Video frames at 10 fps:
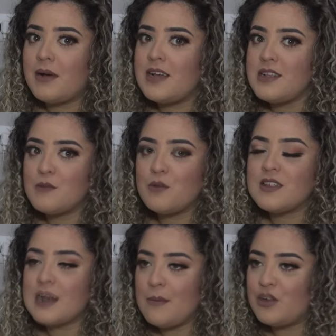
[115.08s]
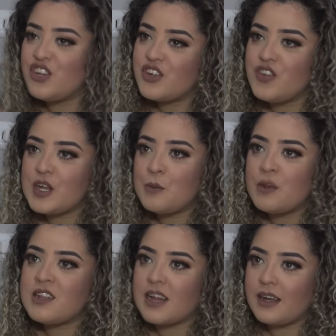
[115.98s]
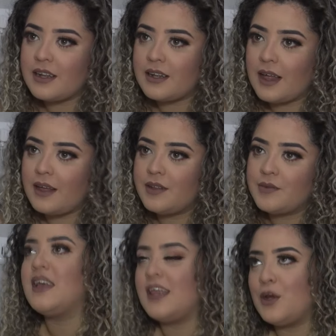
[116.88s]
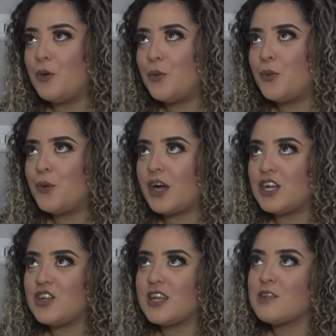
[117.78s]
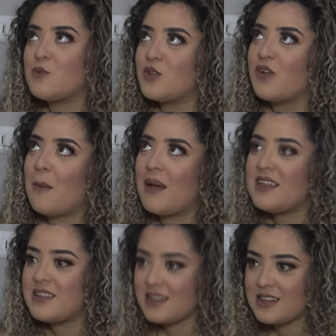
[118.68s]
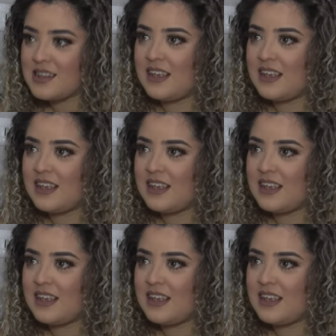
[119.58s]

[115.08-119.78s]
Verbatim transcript: mais mostrar meu dia a dia no meu Instagram, né? E eu acredito que as pessoas ficam mais, assim,